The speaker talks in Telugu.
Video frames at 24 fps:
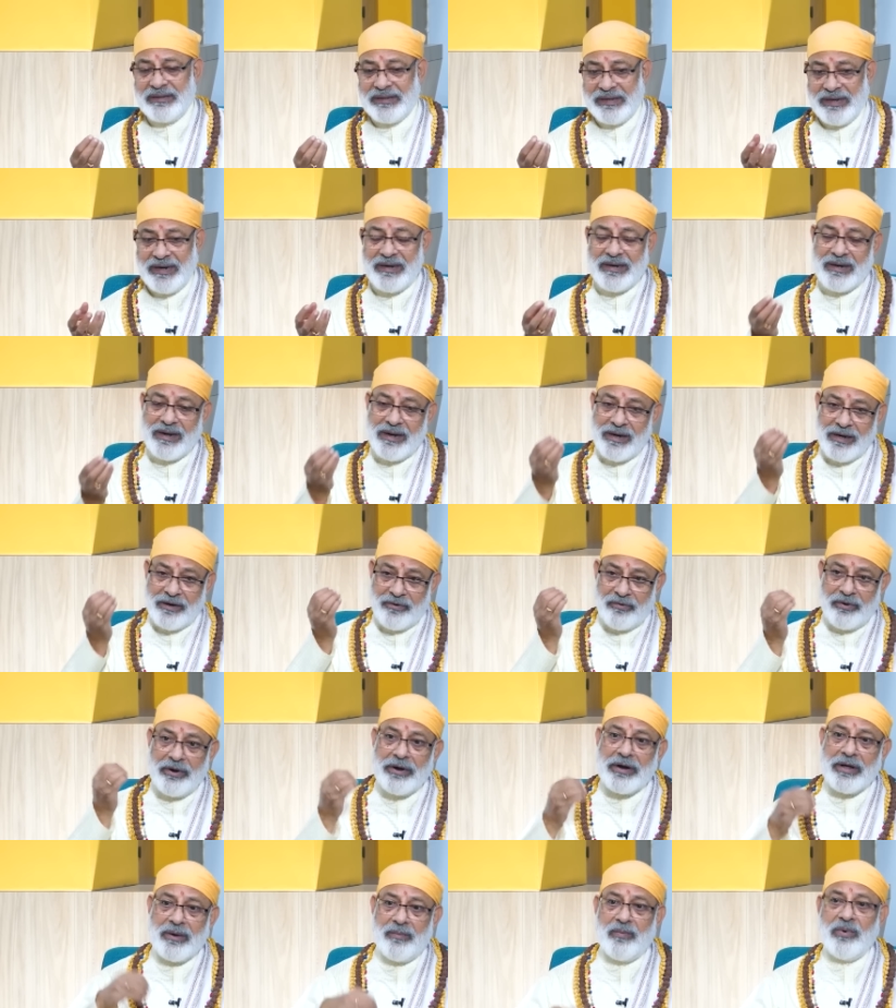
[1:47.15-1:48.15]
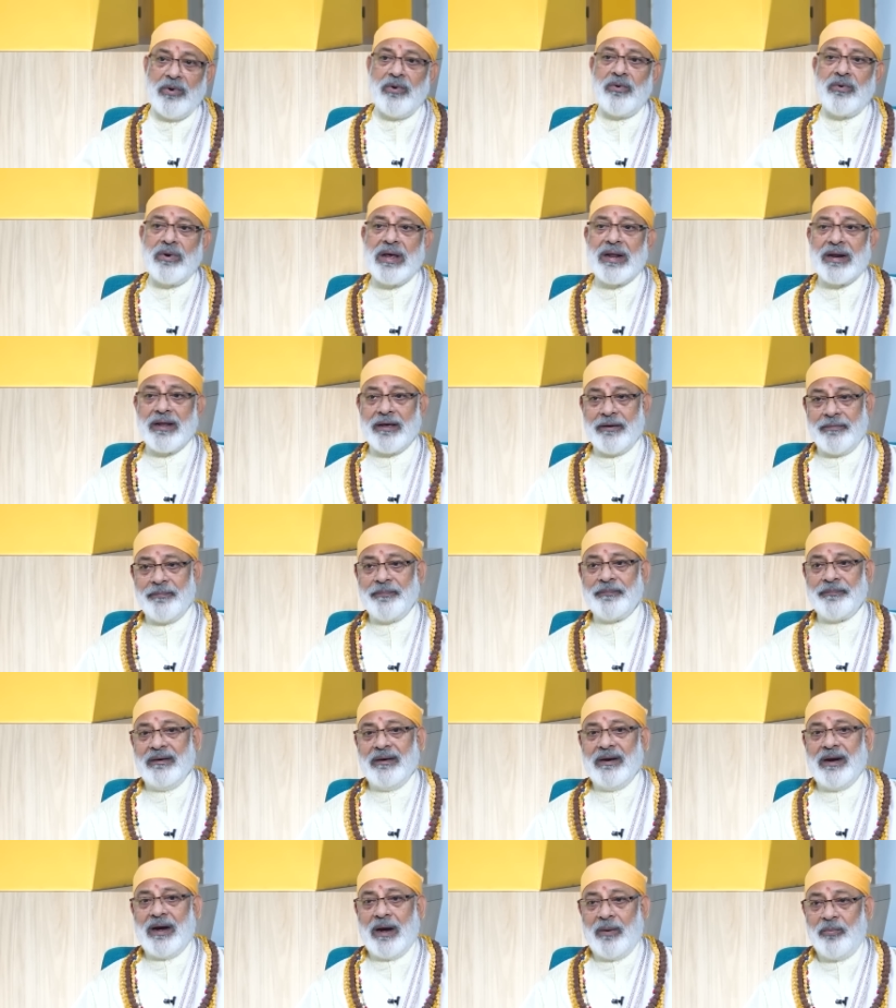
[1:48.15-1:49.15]
చేయటానికి కూడా డబ్బులు ఉండాలి
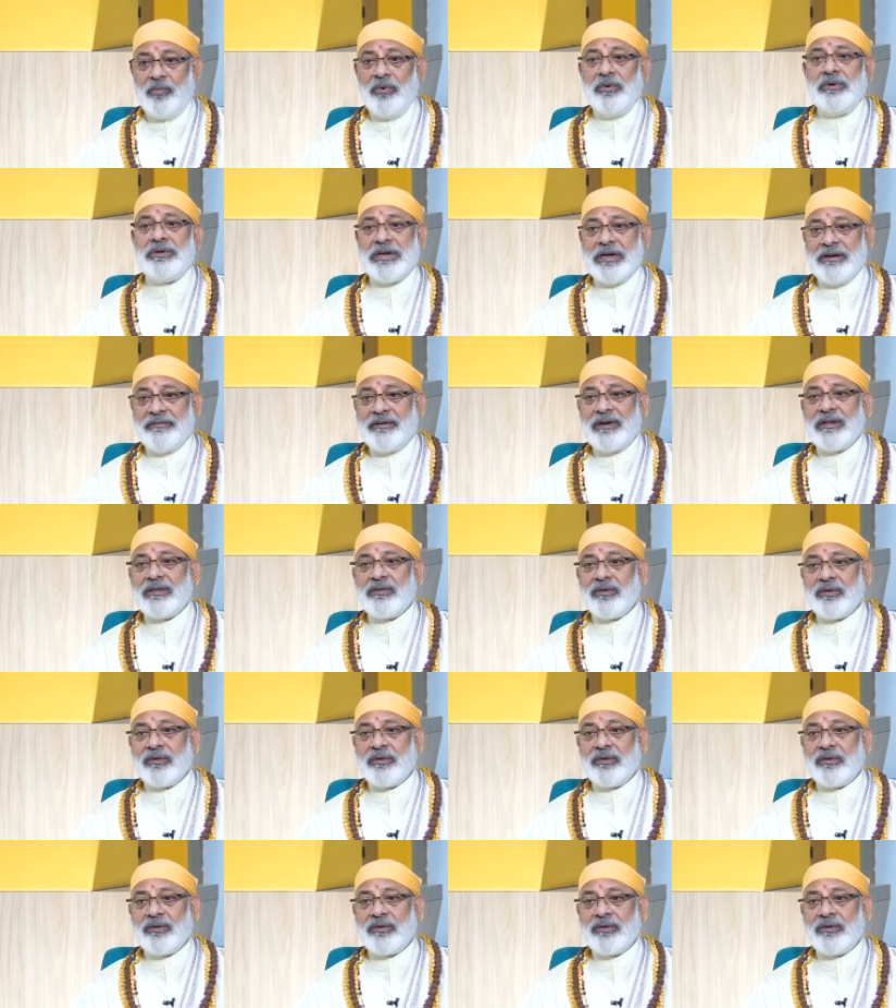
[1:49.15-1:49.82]
అప్పులు చేయవలసి